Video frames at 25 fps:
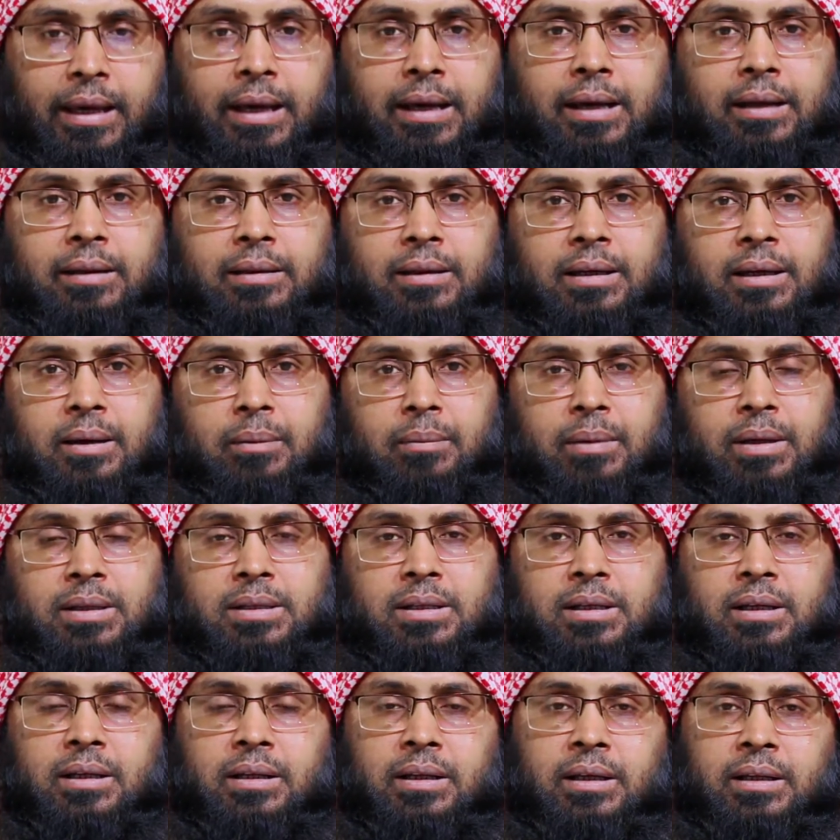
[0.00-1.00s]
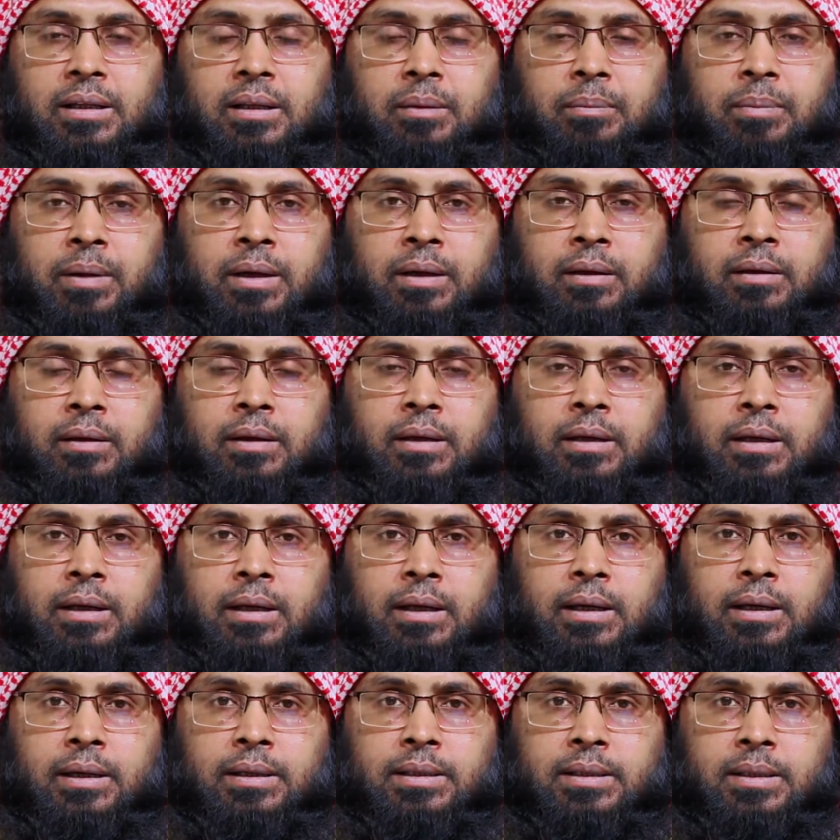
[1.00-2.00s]
এক্ষেত্রে আমরা যেটা দেখতে পাই
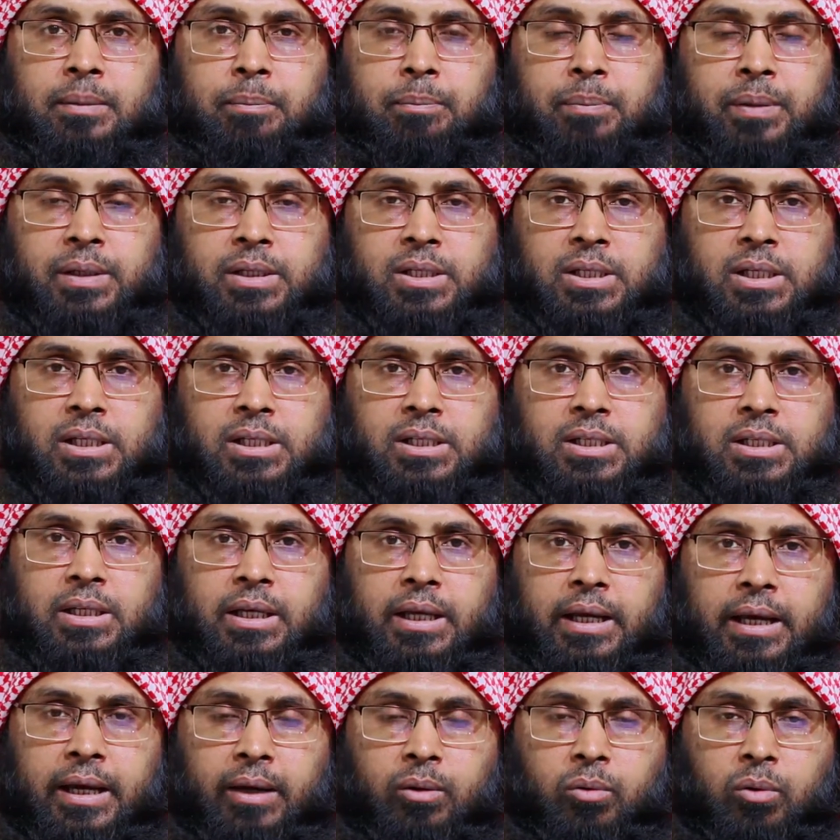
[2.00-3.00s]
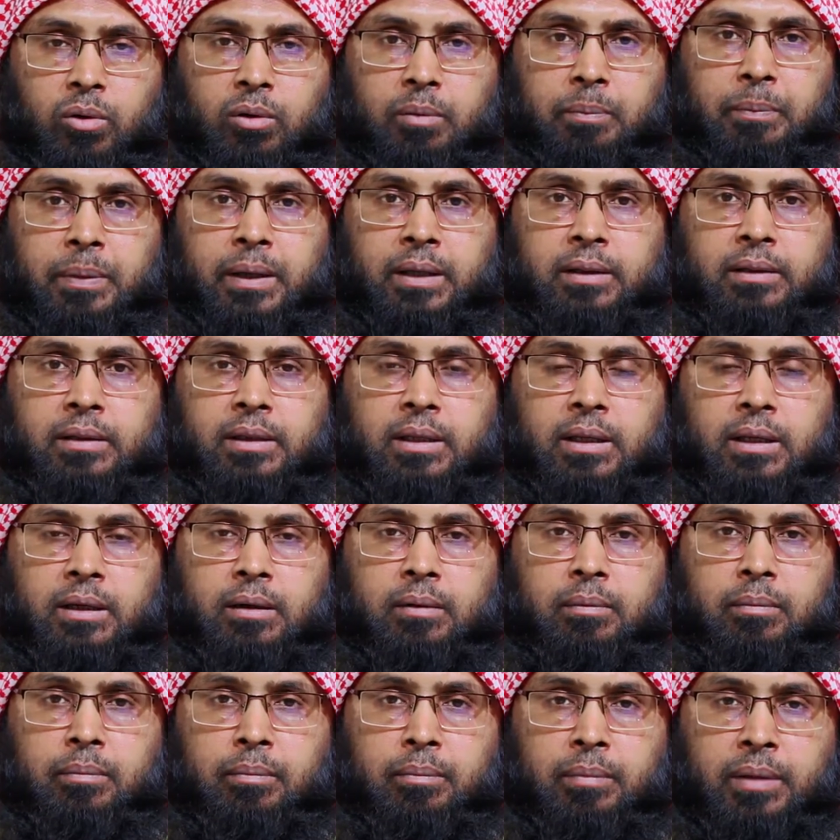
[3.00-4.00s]
যে বিশেষ একক ব্যক্তির
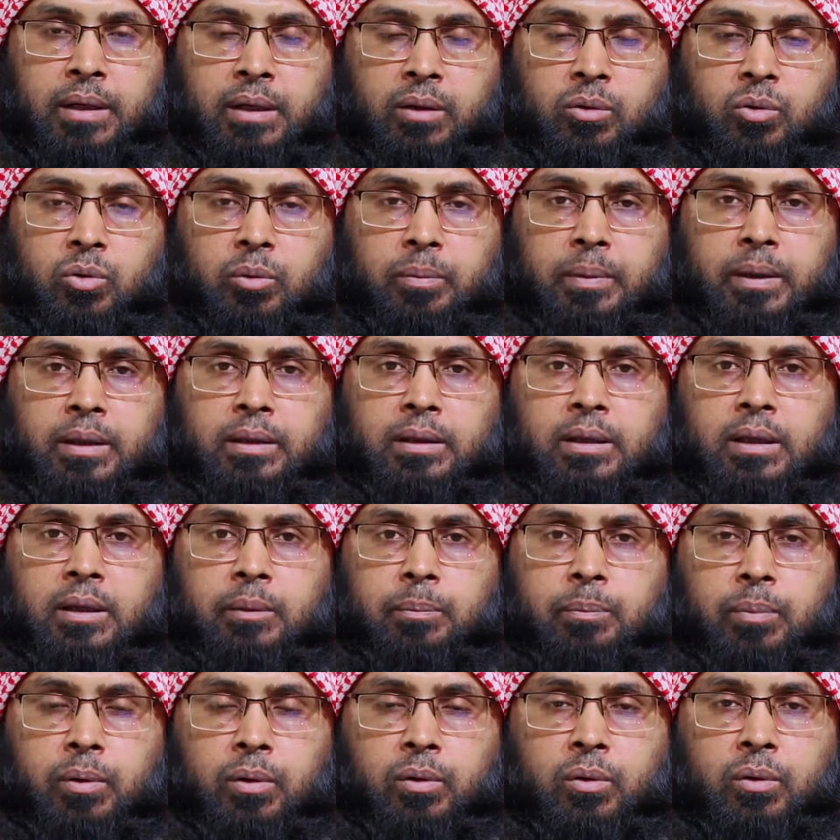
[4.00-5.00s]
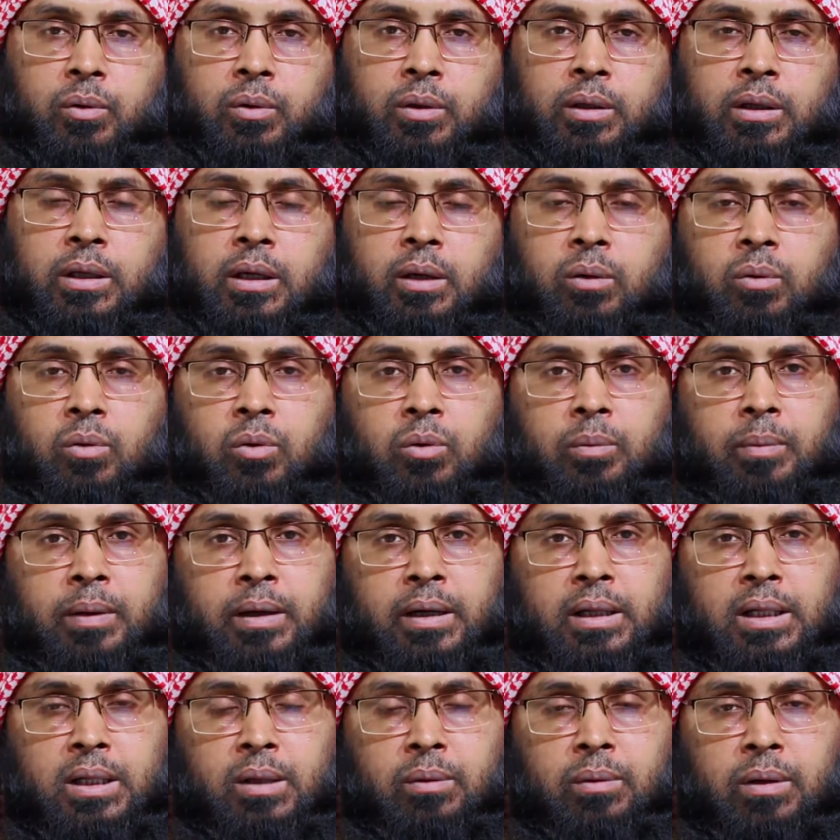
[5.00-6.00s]
মৃত ব্যক্তির পক্ষ থেকে
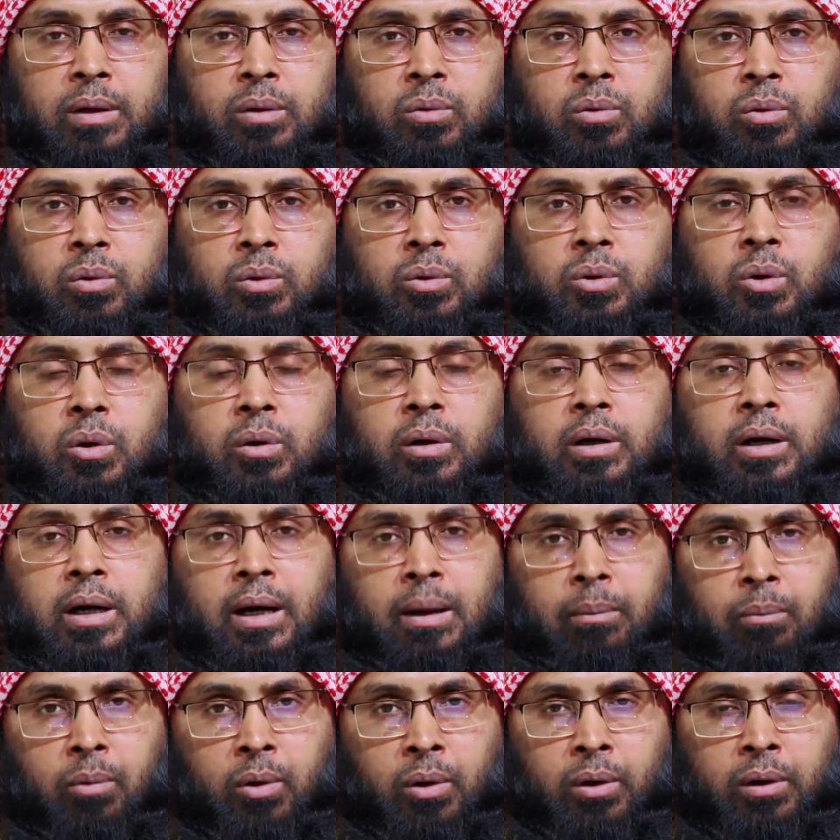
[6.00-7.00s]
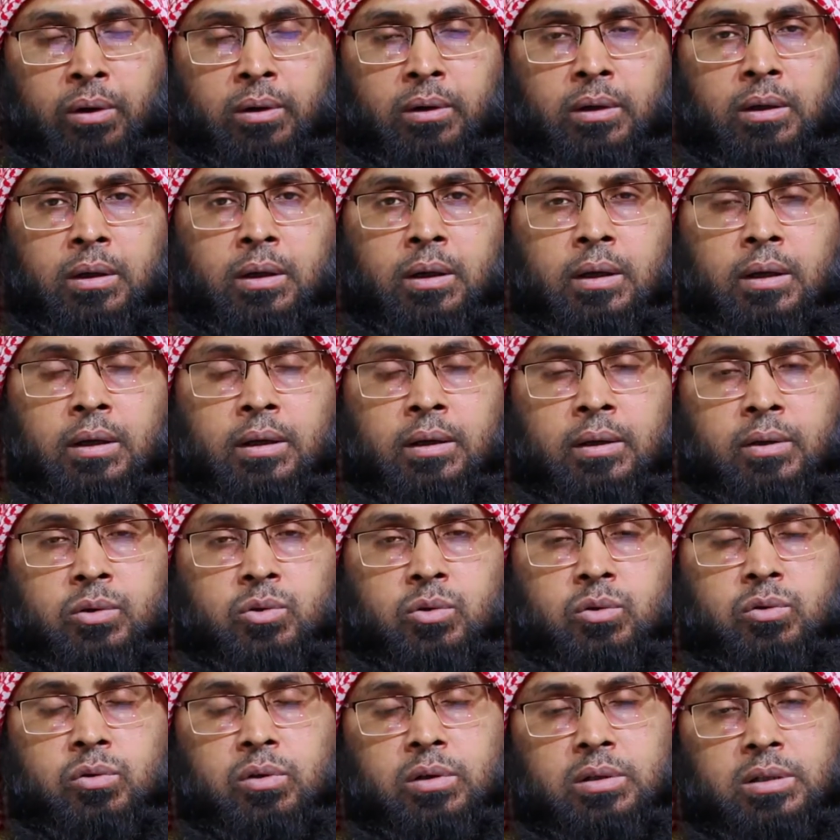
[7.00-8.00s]
কোরবানি দেওয়ার কোনো ধরনের আমল
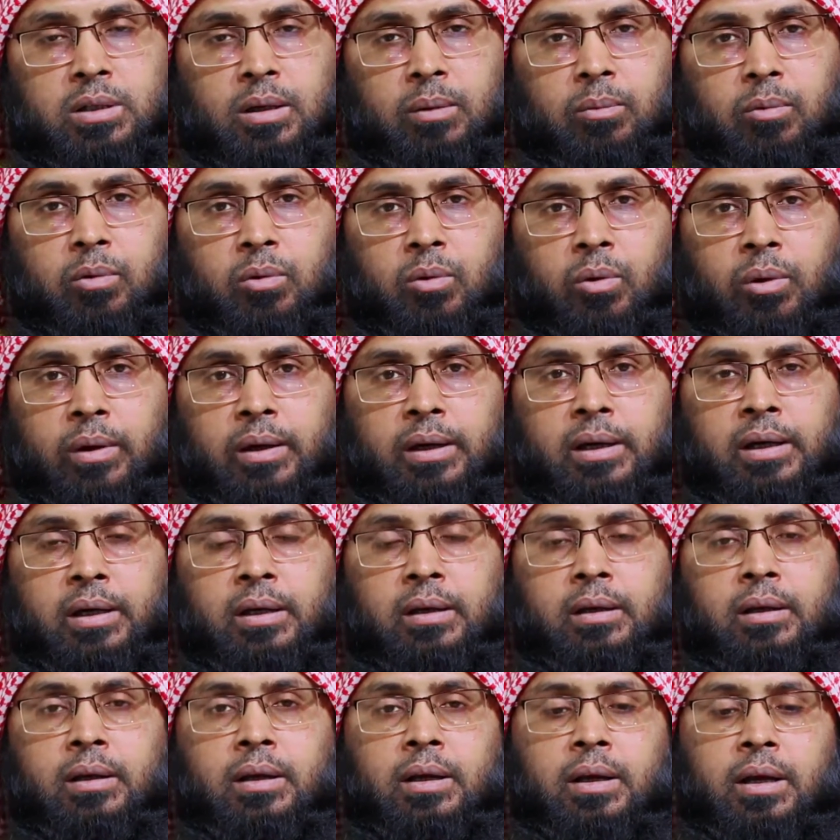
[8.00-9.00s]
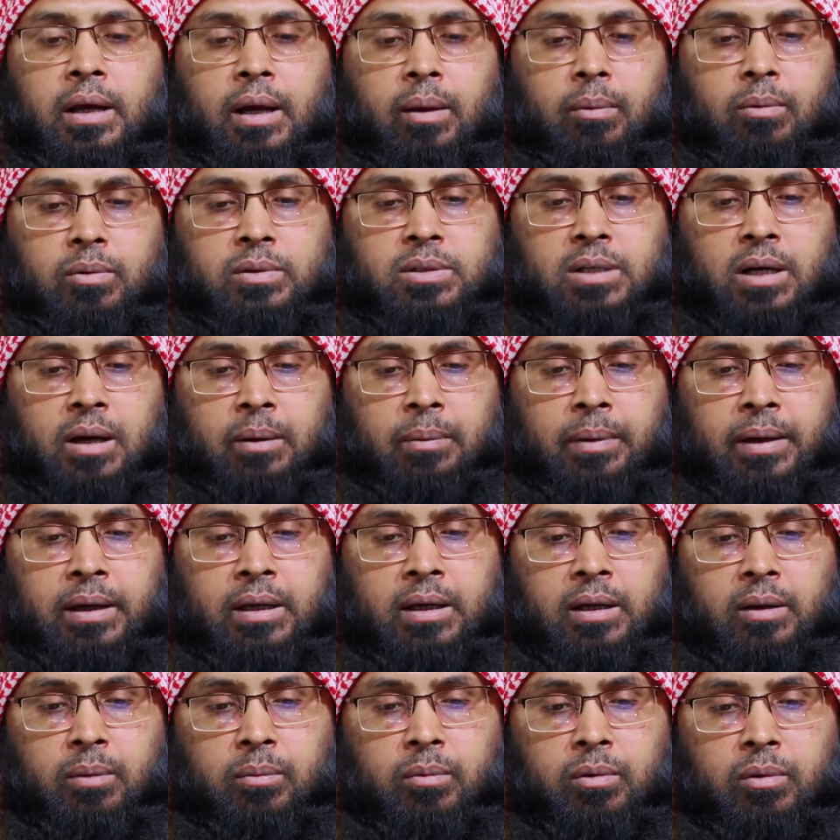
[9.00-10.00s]
রসুল সাল্লাহ করেননি এবং
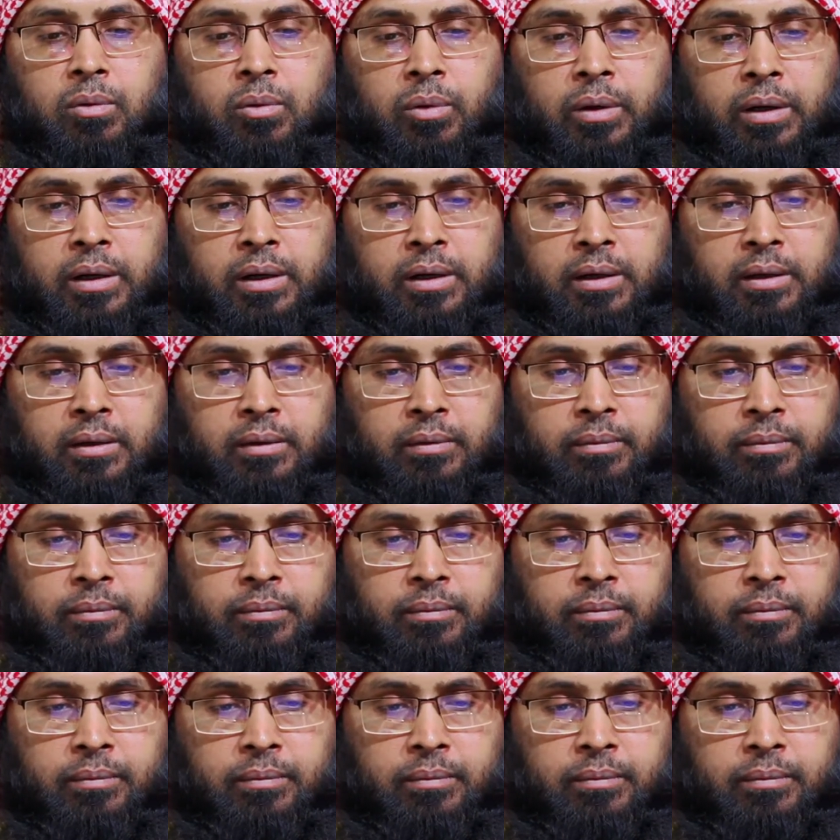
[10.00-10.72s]
সাহবাহিকেরামও করেননি